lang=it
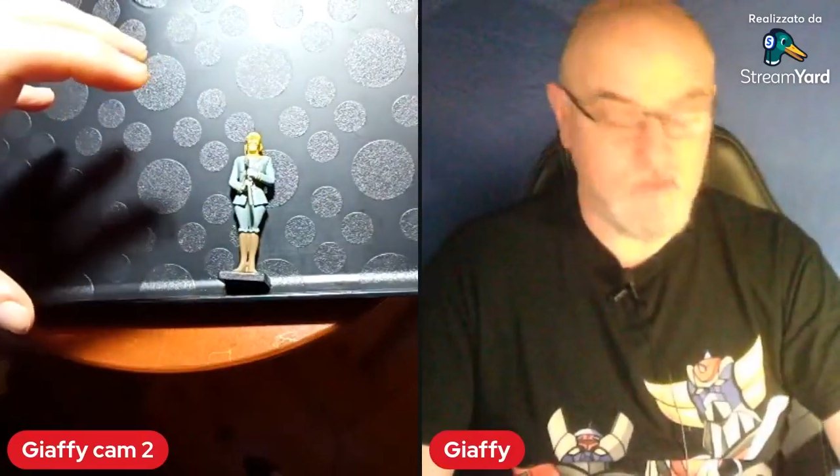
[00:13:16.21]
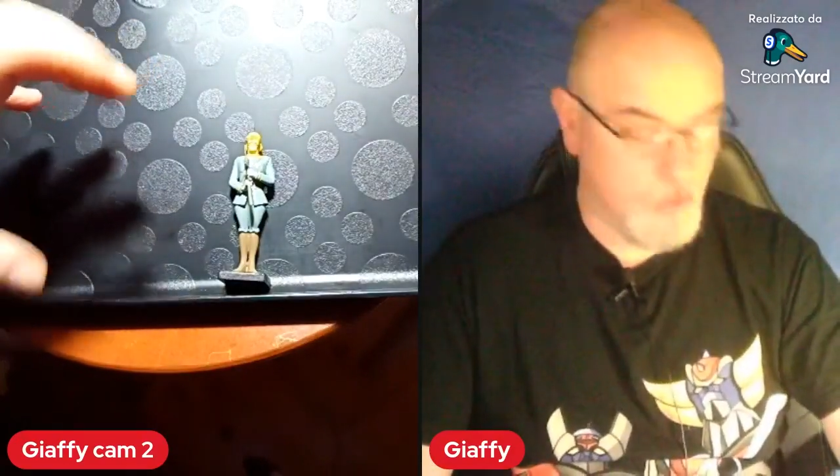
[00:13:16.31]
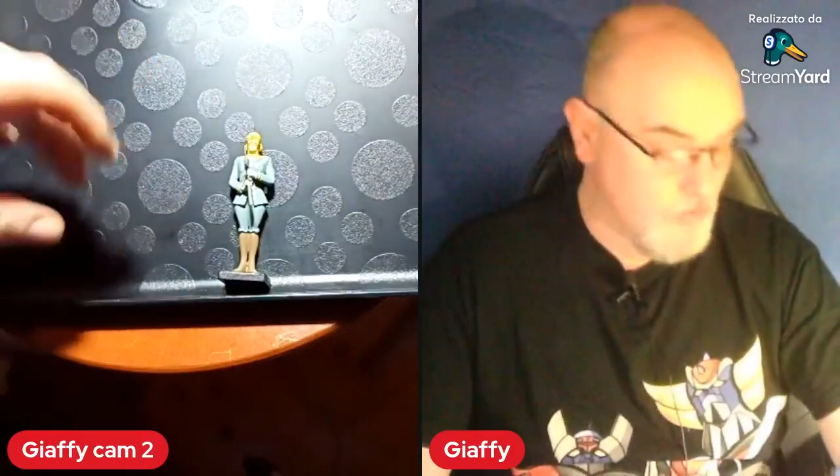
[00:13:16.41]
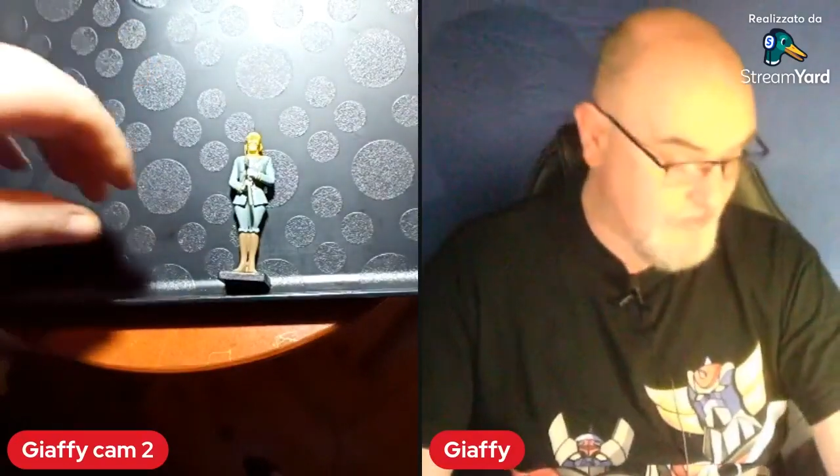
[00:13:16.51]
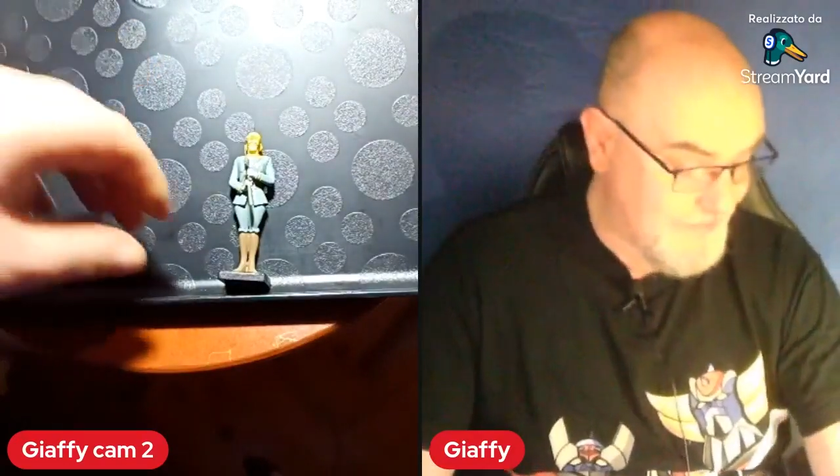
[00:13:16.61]

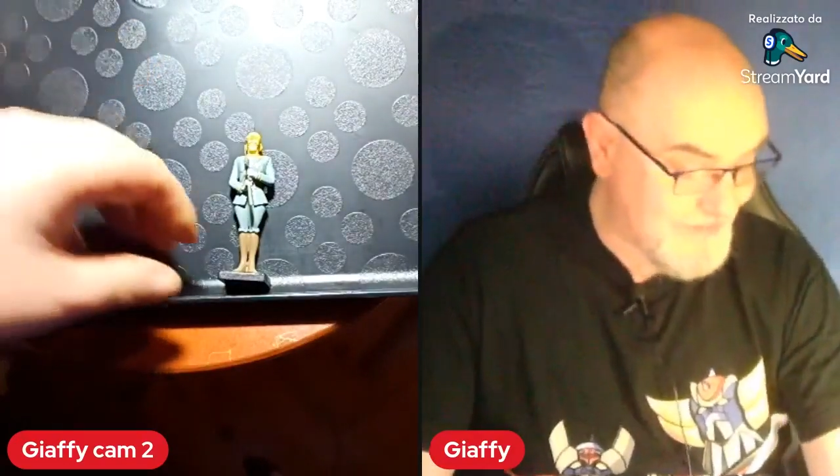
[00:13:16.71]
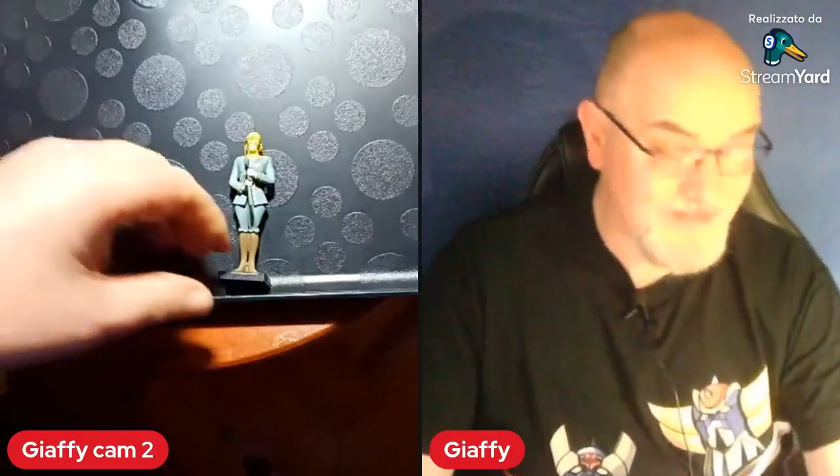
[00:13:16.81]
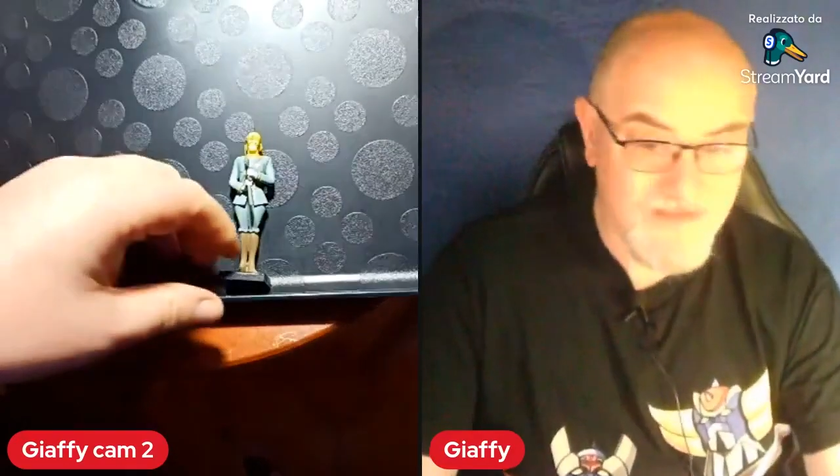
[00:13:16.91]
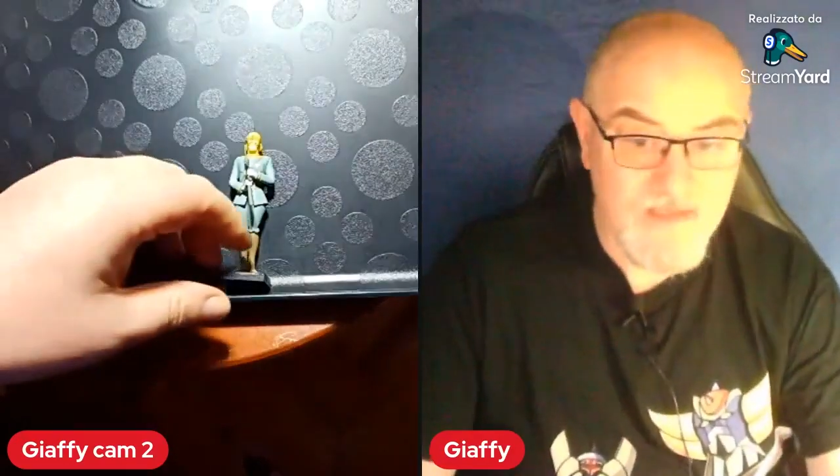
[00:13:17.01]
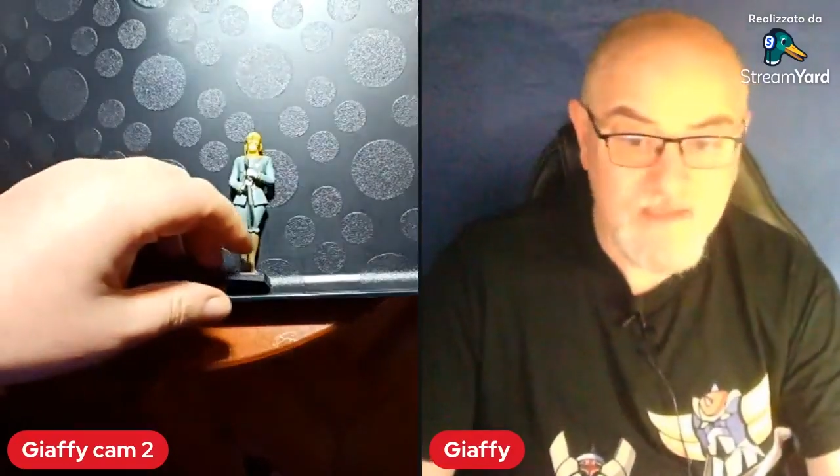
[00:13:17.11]
sono
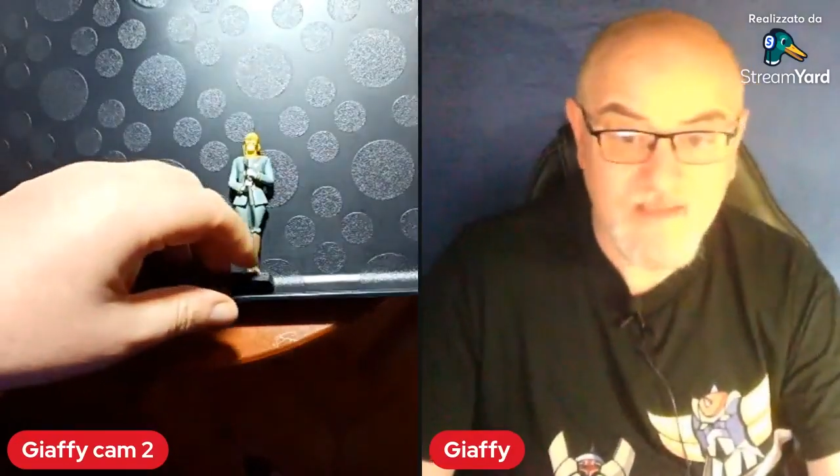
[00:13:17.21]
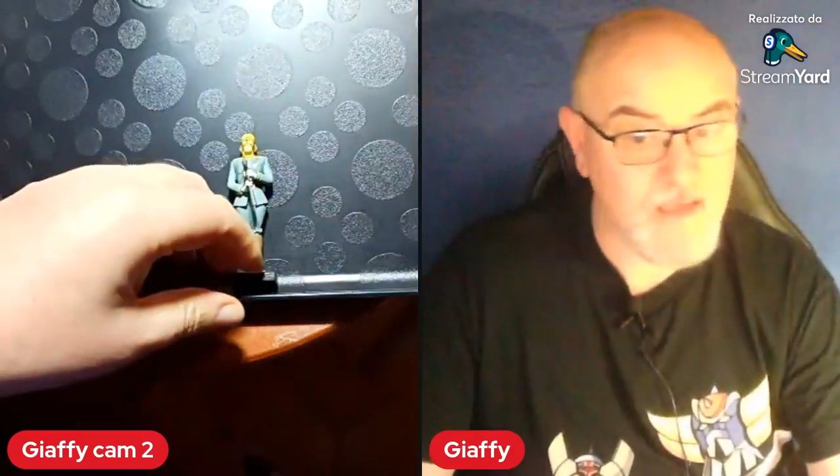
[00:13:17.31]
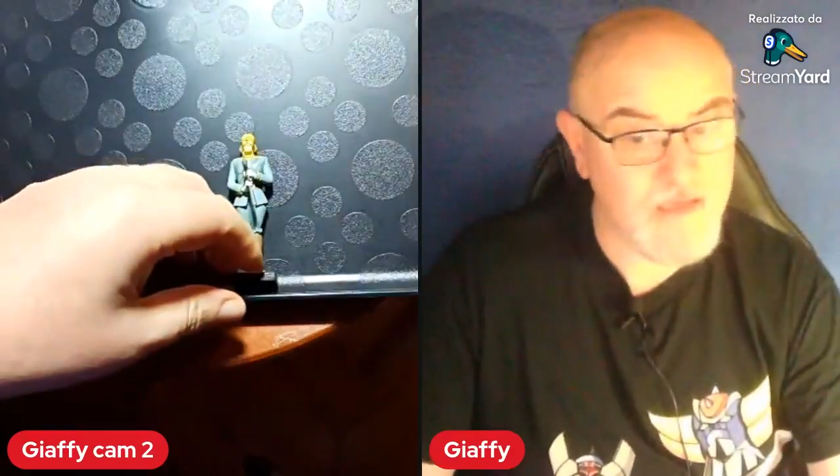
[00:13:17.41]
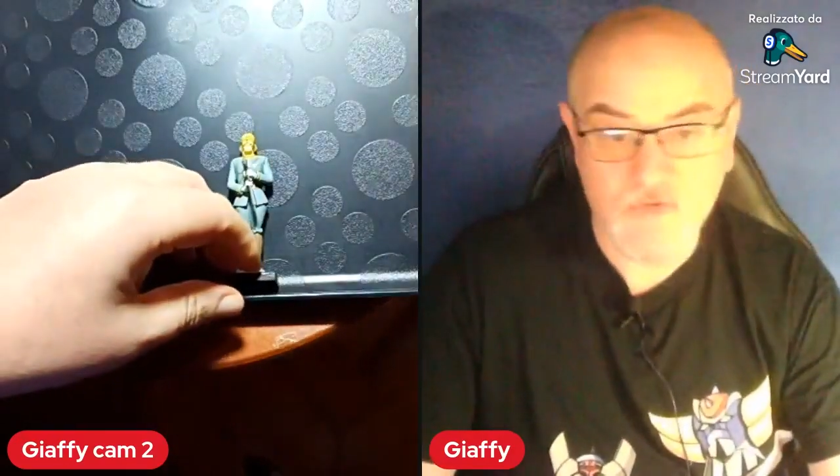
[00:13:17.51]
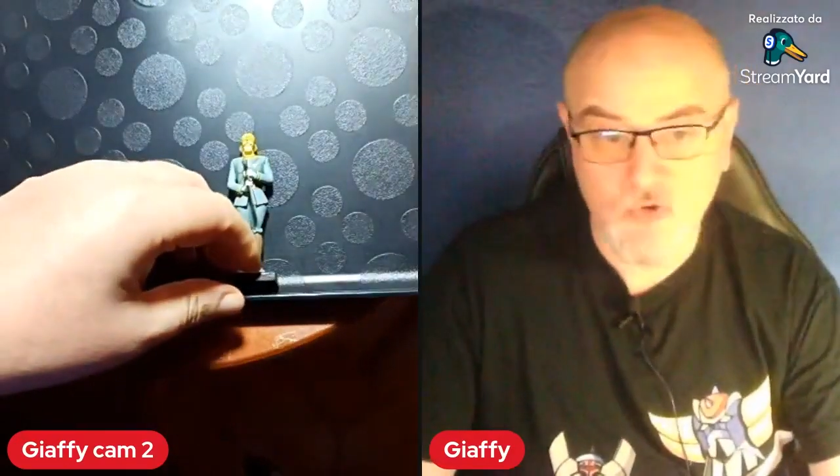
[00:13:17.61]
veramente di
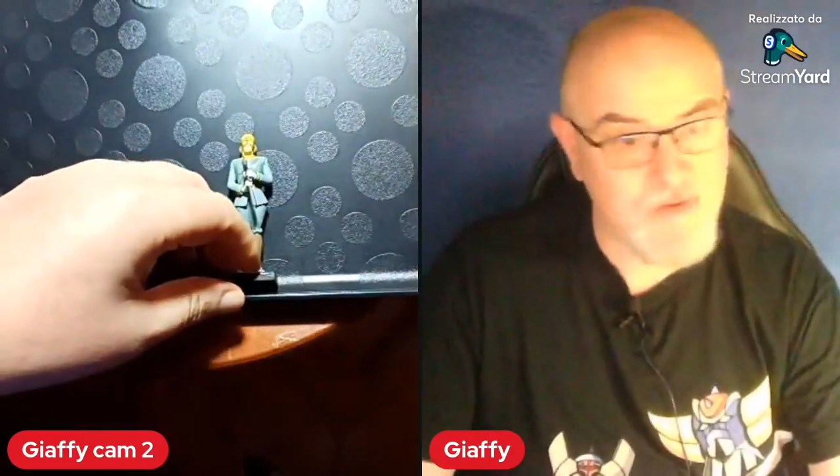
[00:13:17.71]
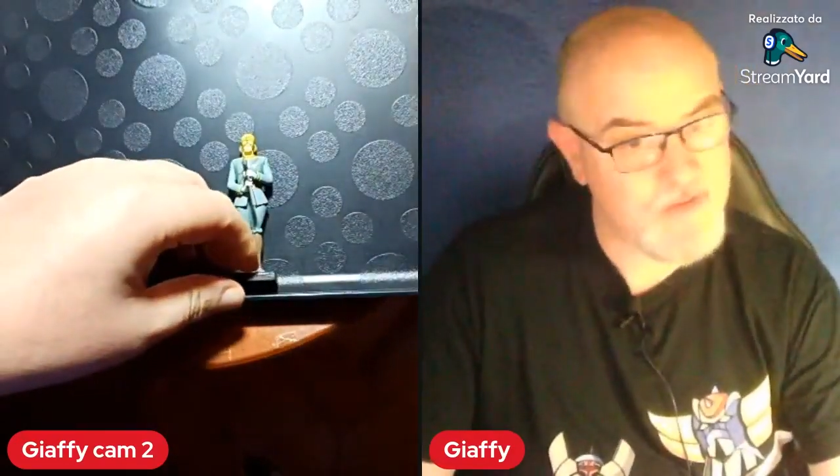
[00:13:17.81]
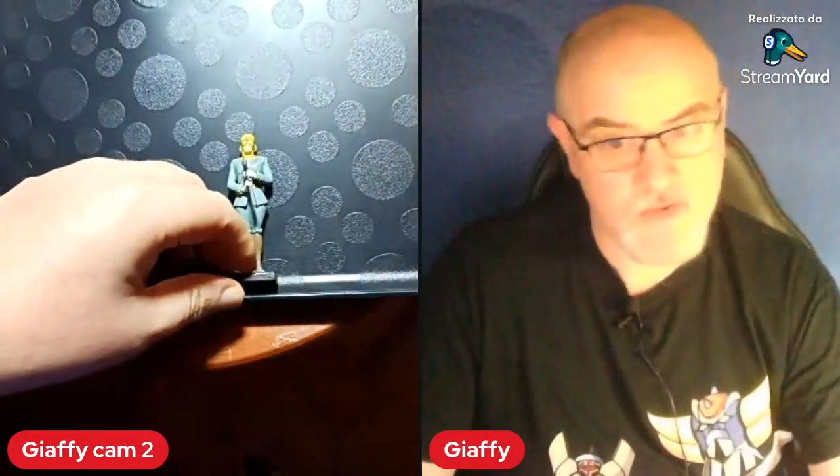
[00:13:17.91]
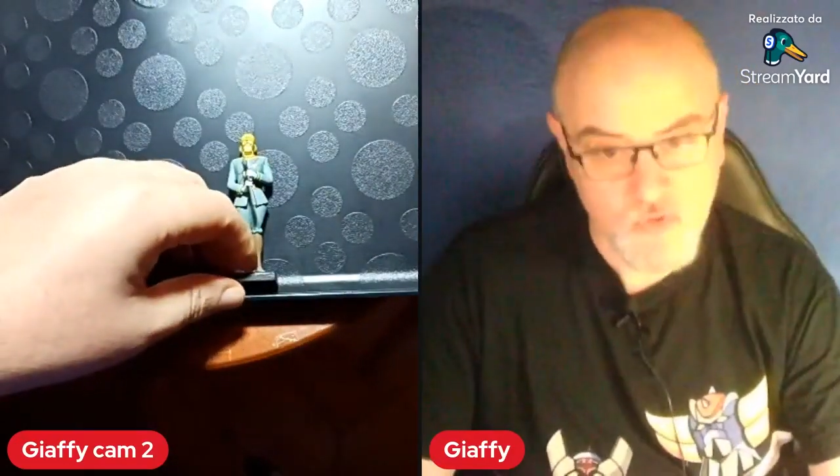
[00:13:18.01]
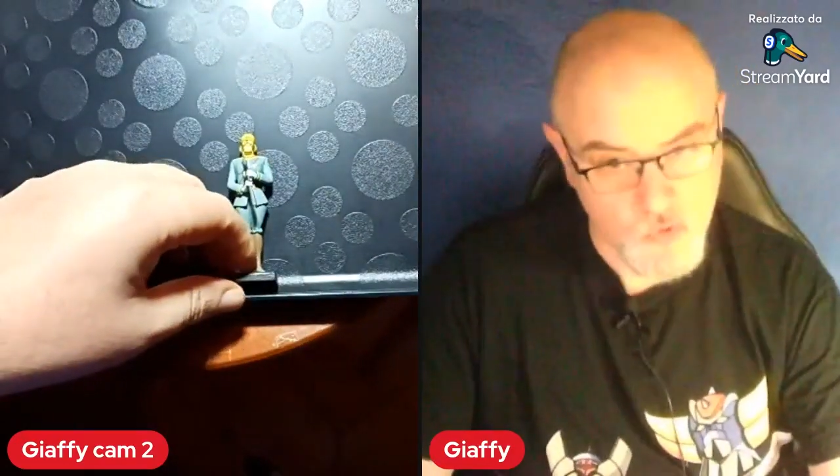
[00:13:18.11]
nicchia che
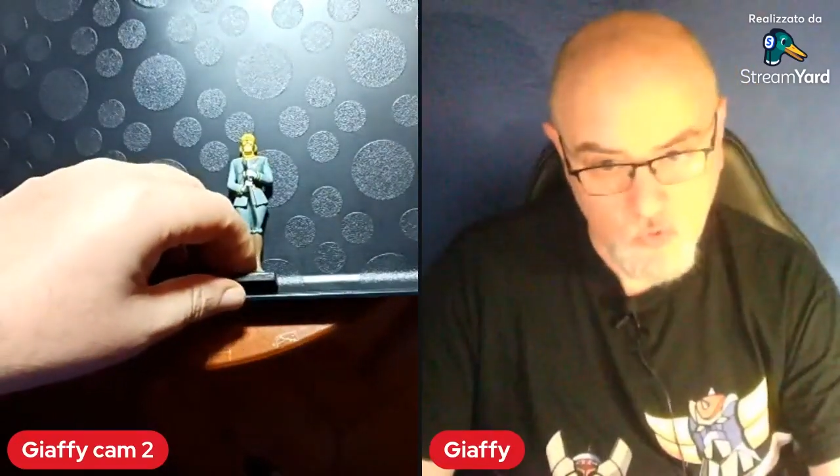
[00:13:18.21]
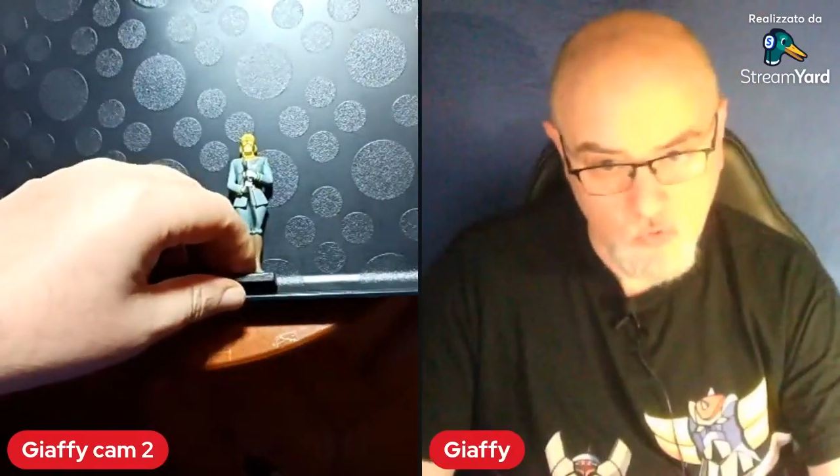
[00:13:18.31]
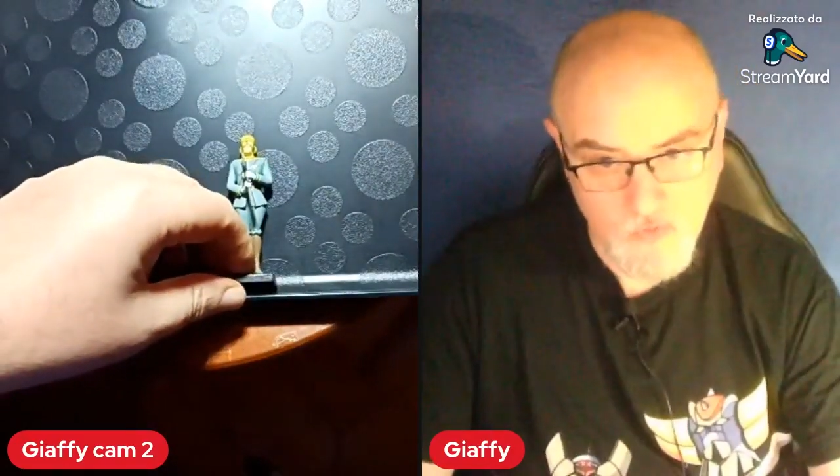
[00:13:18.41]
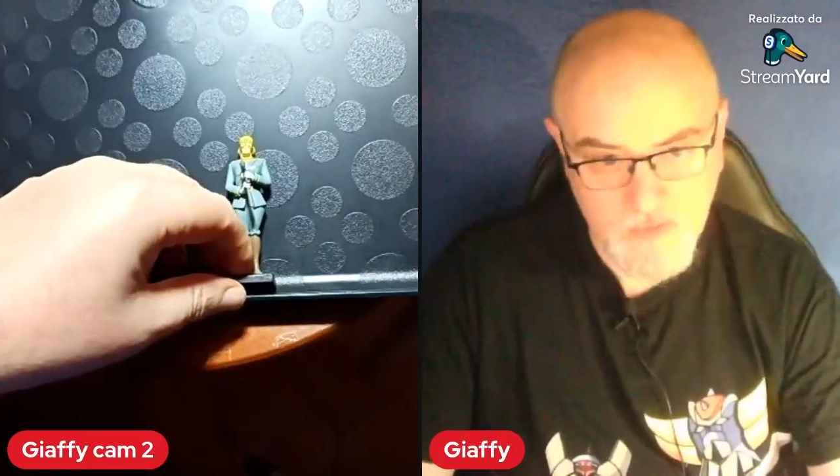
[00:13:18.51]
trovate solo